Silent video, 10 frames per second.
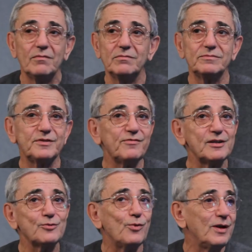Você vai
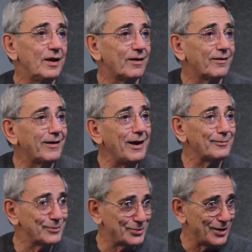escolher o que
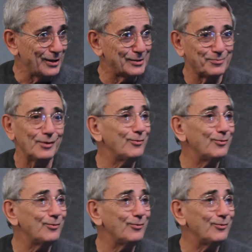do Shakespeare?